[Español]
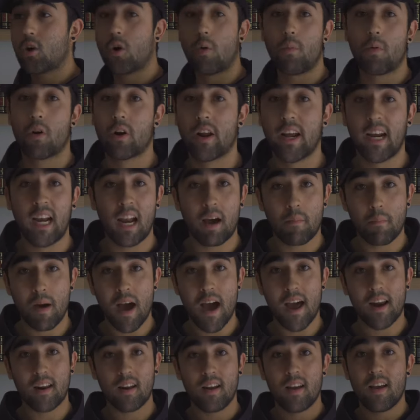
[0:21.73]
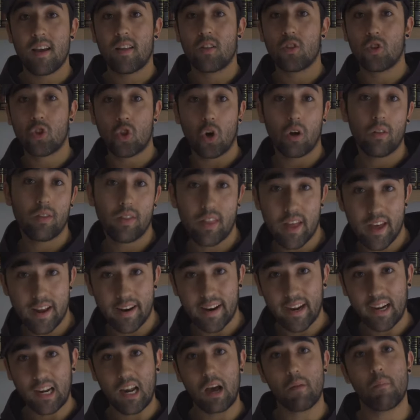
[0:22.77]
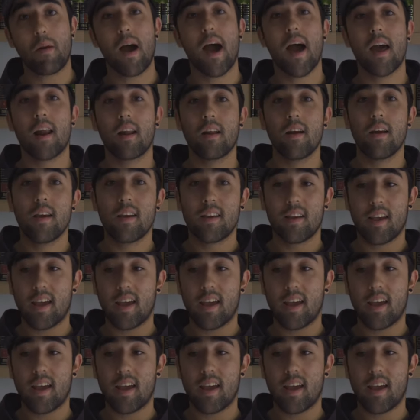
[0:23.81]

cómo reclamar, dónde reclamar,